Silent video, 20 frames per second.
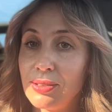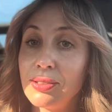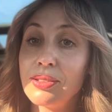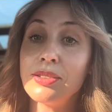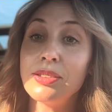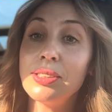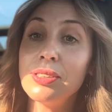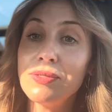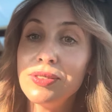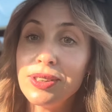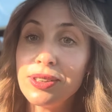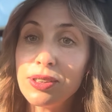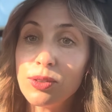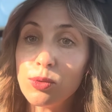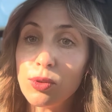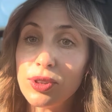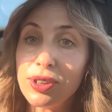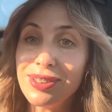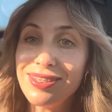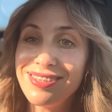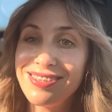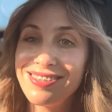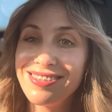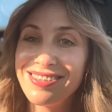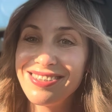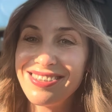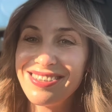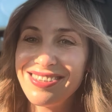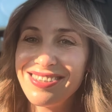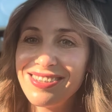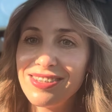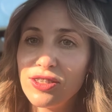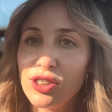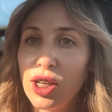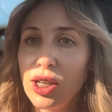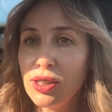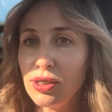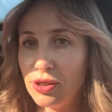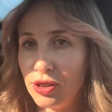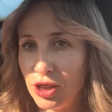900 zł.
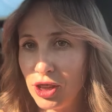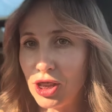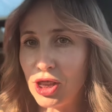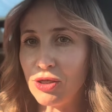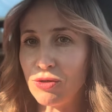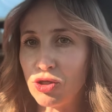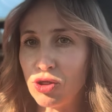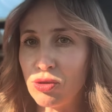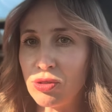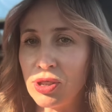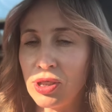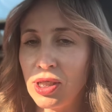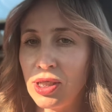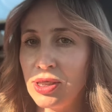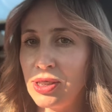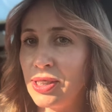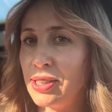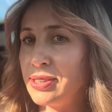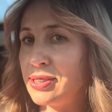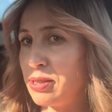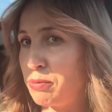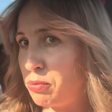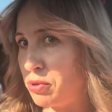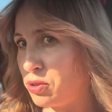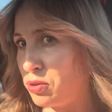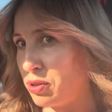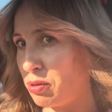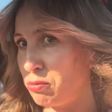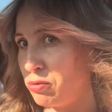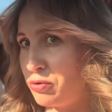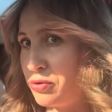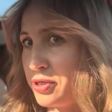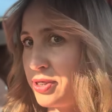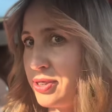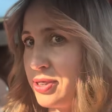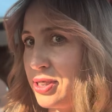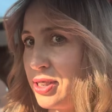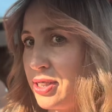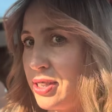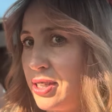Nigdy w życiu tyle nie zapłaciłam u
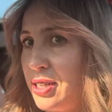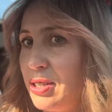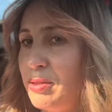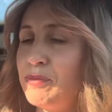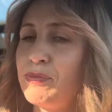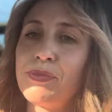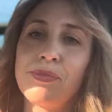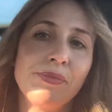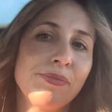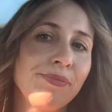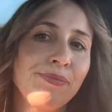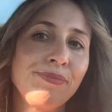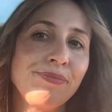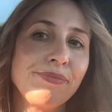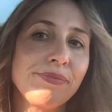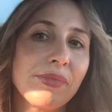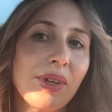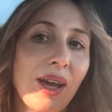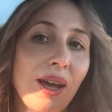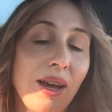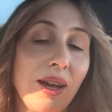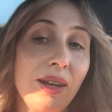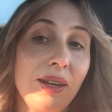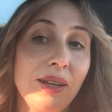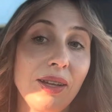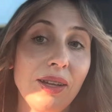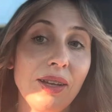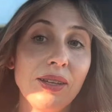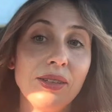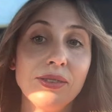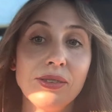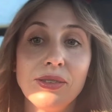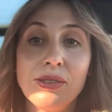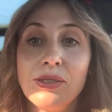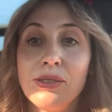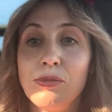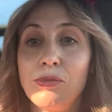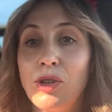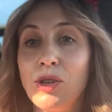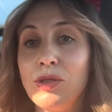fryzjera, ale
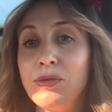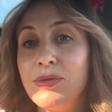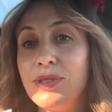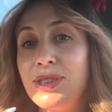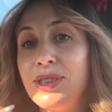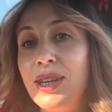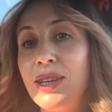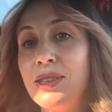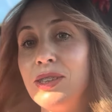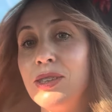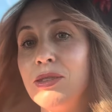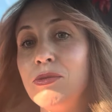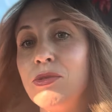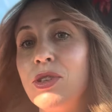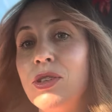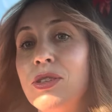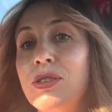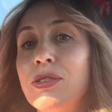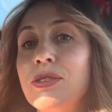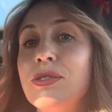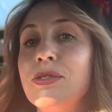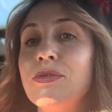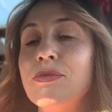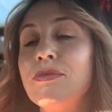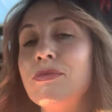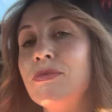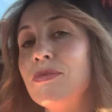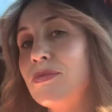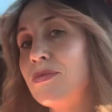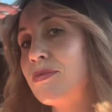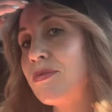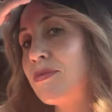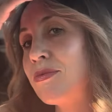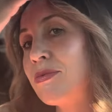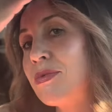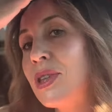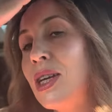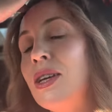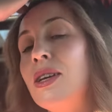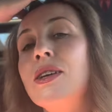y, moim zdaniem, no,
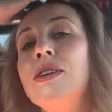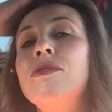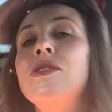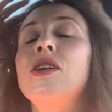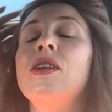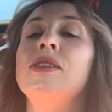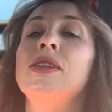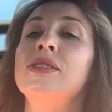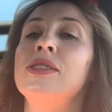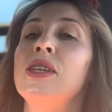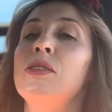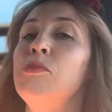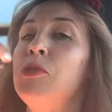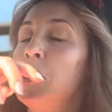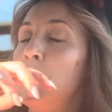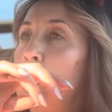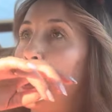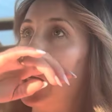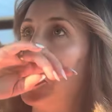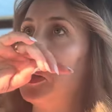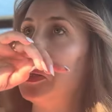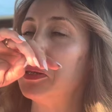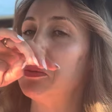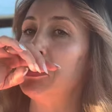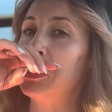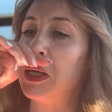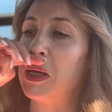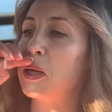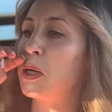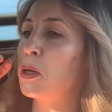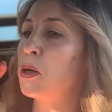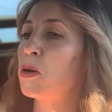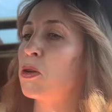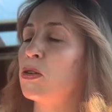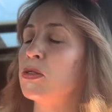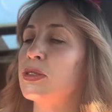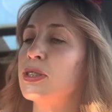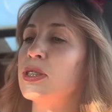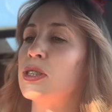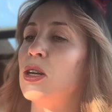wygląda zajebiście, ale jest mi tak
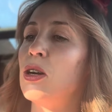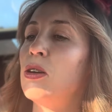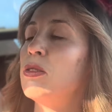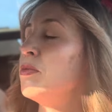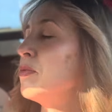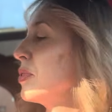gorąco.